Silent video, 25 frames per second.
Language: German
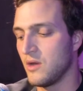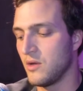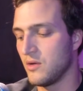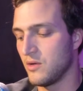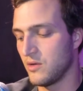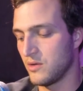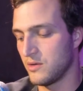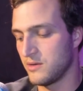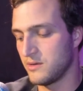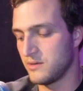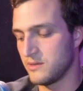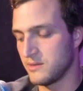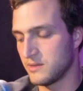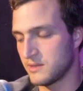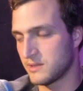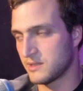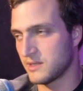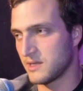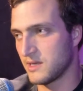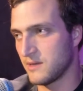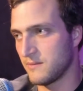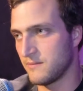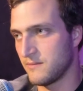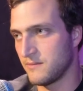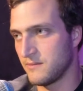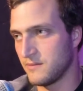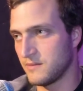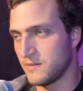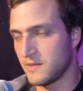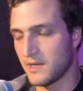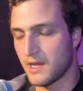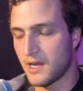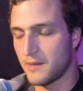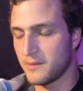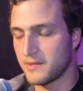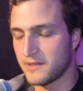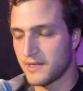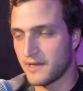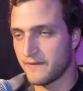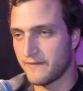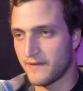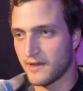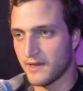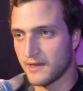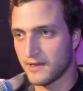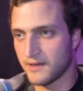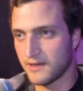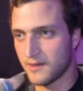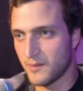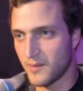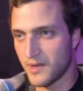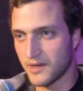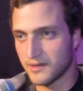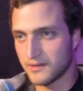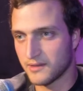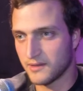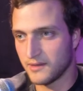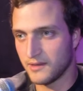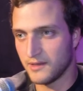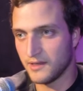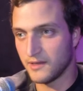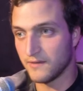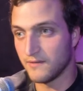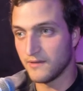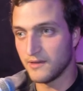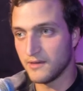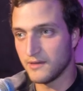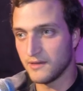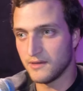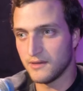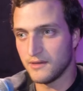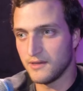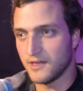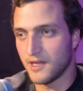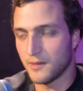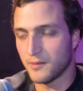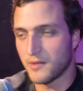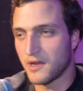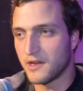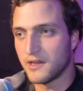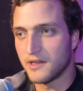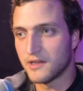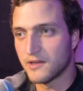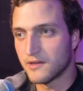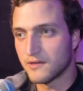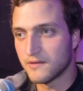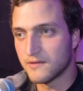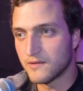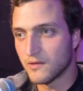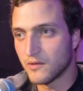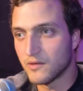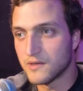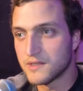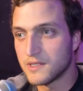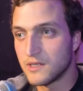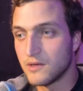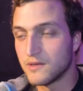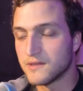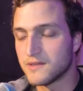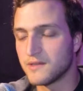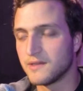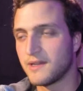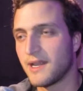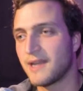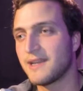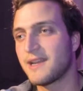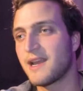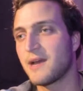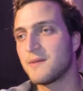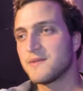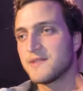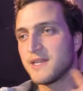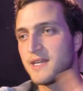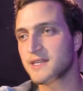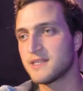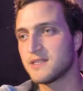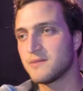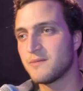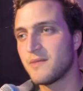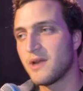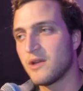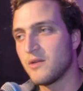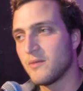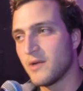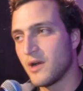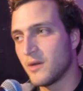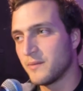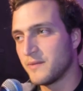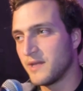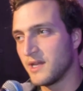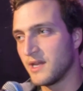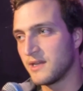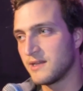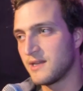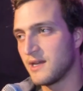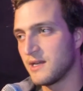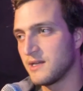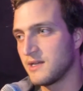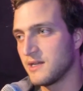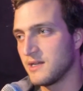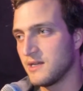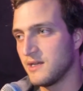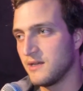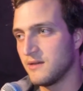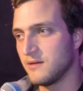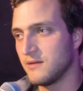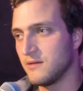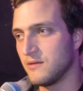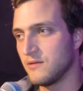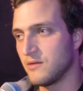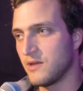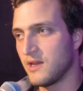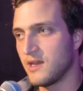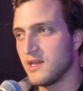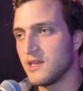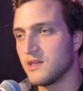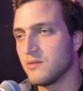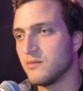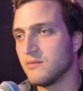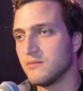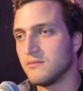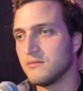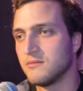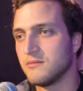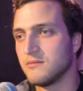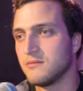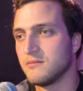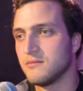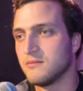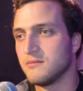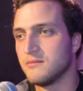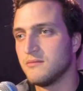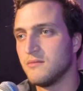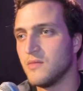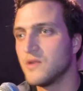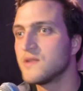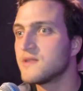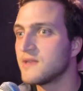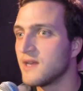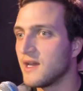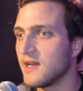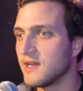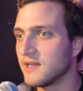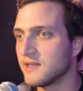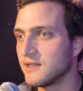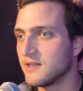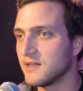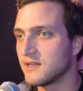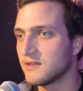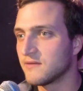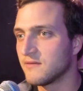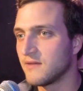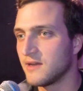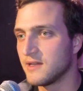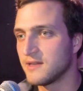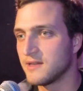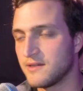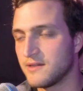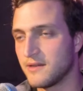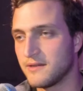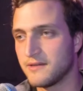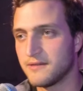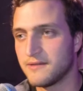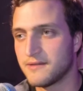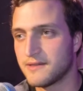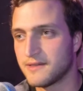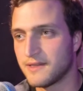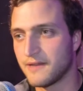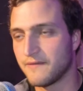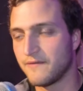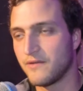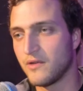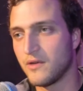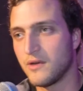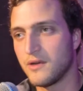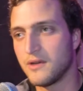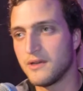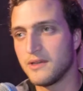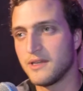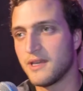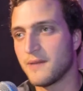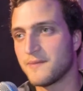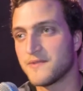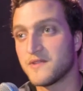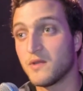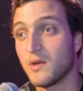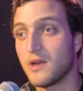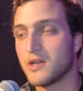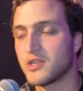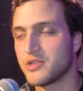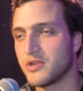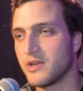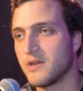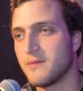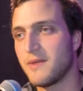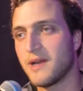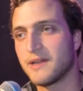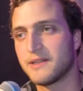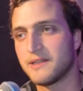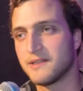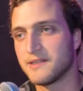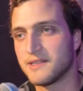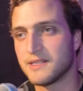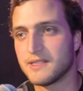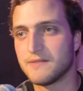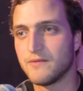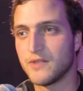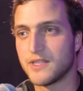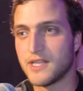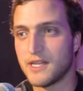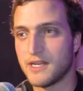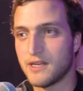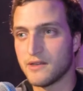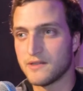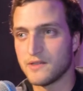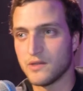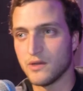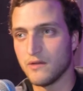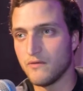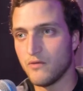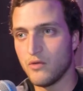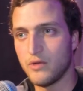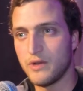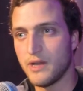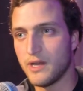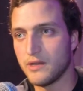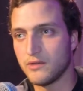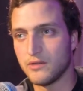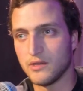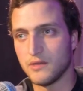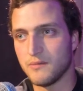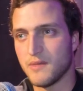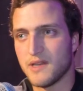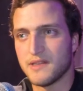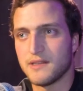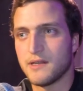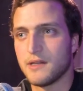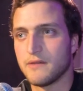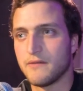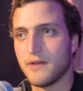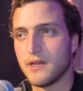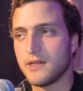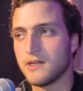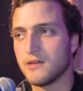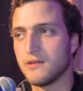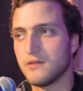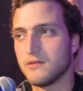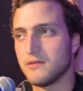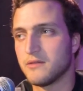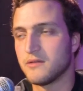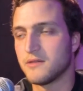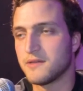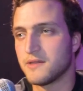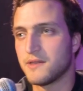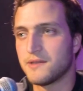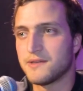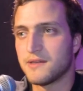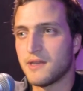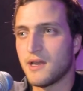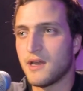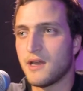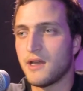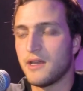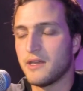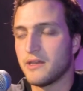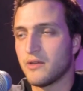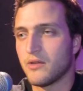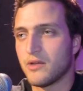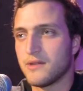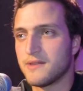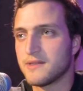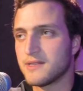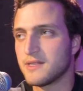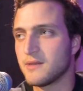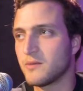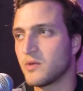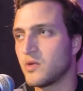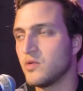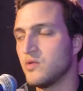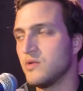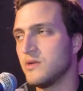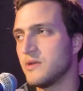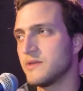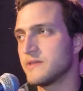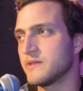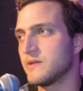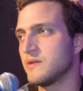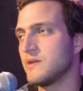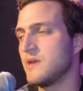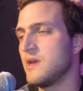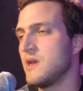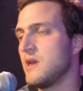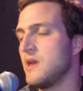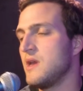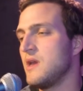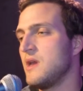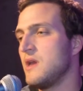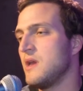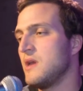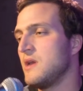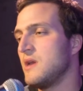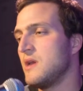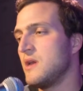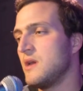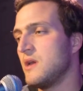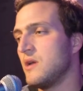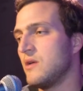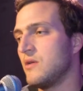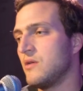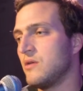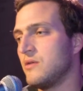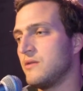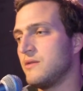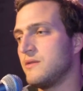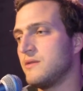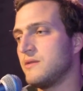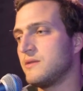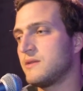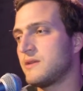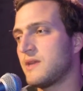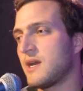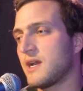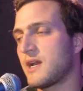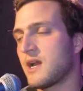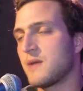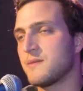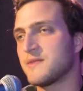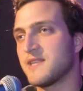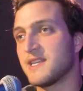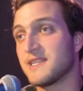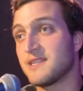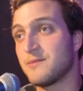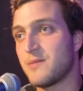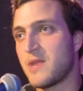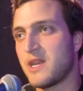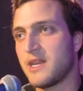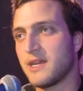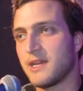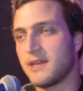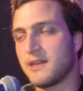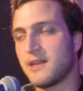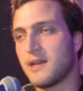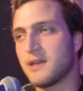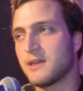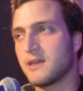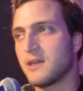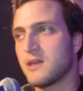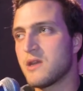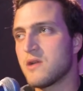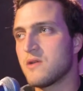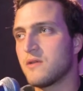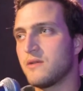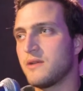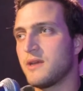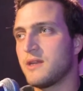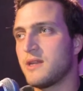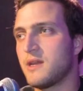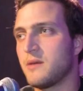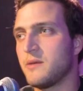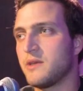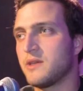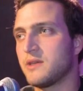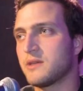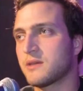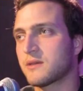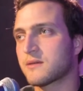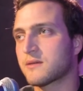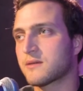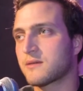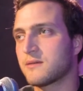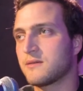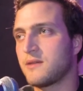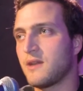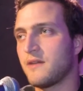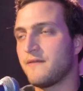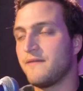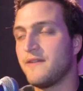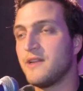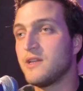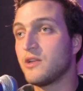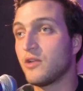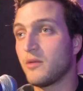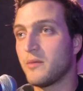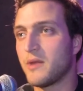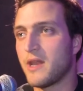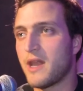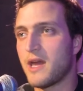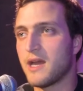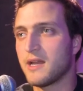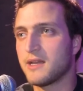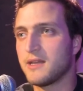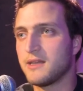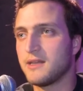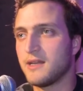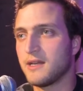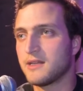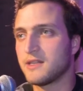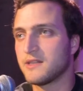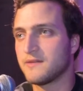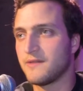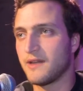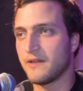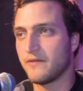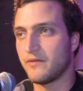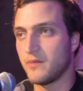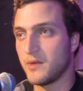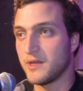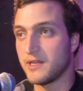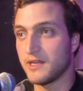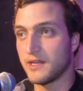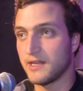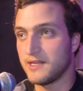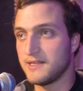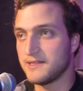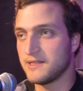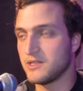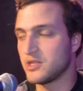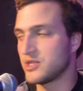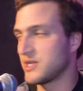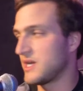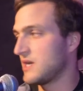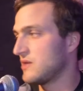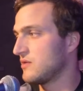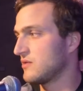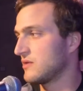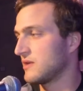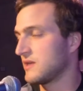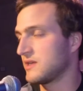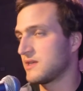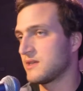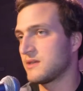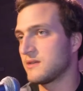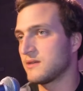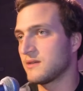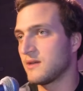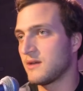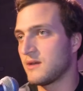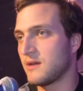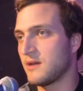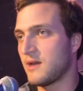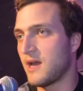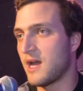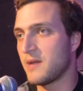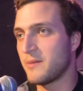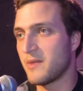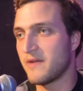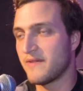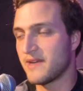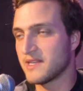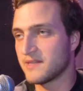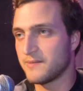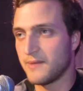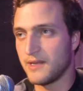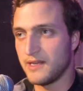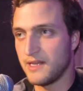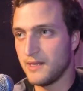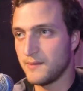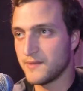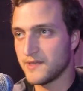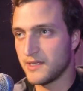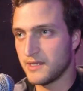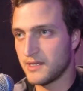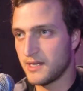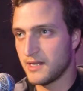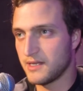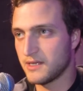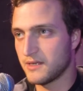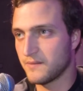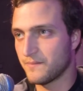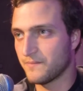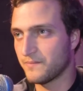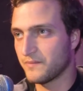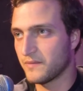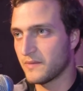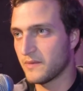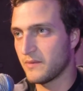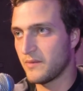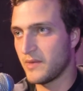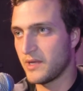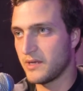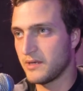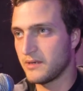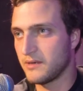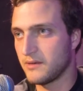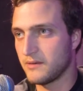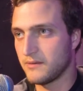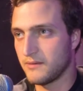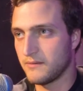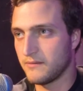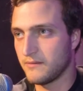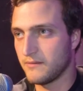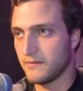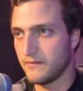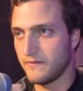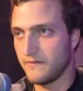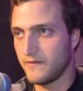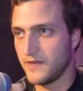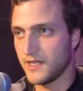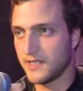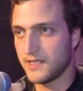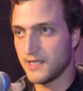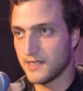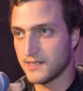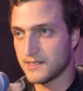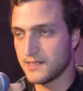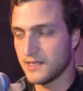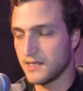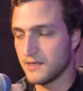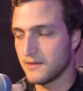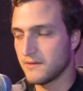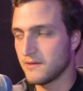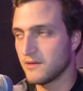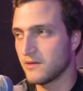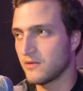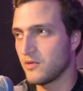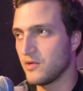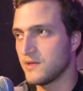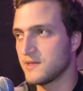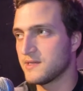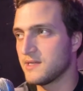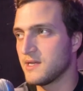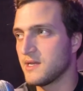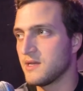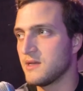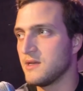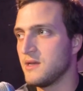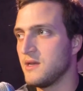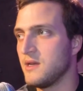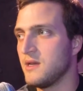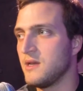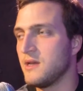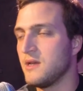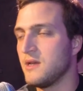Und ähm, da habe ich einfach gemerkt, ich will, ich habe gar nicht so große Lust. Und dann kam das erste Mal überhaupt der Gedanke, okay, ich muss ja eigentlich nicht, sonst davor, ich habe es so lange schon gemacht, dass es wird halt auch zur Gewohnheit und ich mache es halt weiter und es ist ja eigentlich auch insgesamt cool und so. Und da kam das erste Mal der Gedanke und dann habe ich da viel drüber nachgedacht. Das war für mich eine riesen Entscheidung. Ich, einmal war es mein Lebensinhalt, mein wichtigster, größter.